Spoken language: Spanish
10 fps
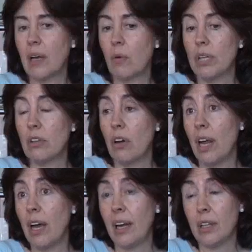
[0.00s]
En cuanto a
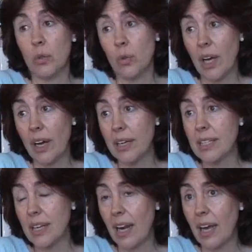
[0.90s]
la lectura
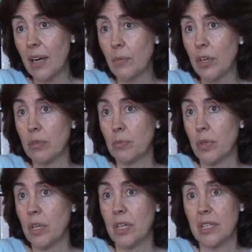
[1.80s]
en sala, bueno,
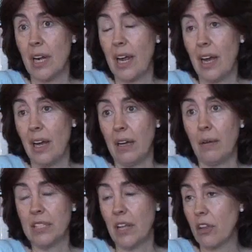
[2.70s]
pues
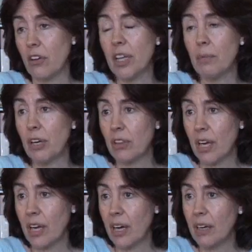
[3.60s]
la sección de
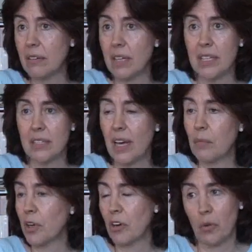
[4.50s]
hemeroteca está
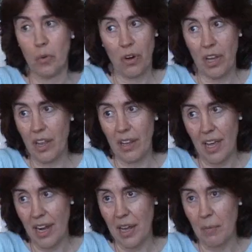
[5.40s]
muy concurrida
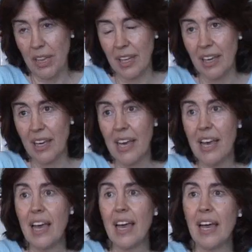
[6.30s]
diariamente.
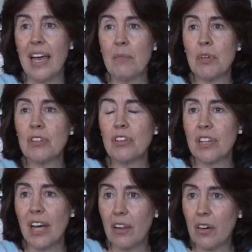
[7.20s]
Hemos
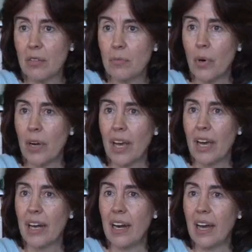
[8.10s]
notado, porque en
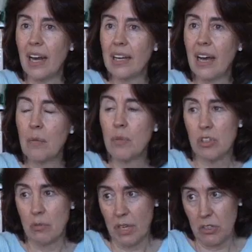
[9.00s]
general hay
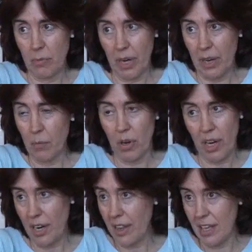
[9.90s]
muchos más hombres que
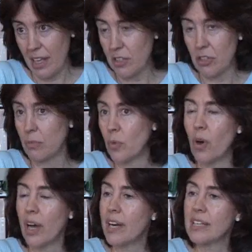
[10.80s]
mujeres, de hecho,
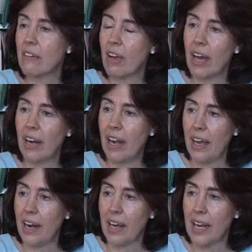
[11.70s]
mujeres que vengan a
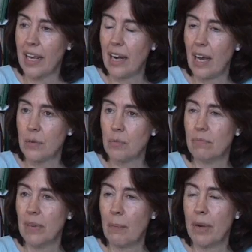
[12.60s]
leer aquí la,
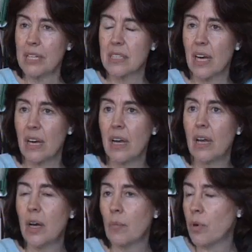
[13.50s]
la prensa,
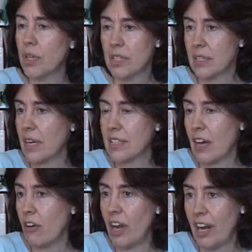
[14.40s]
pues
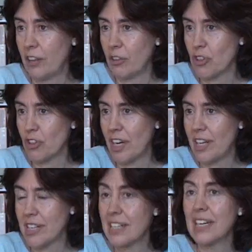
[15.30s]
hasta ahora eran dos o tres.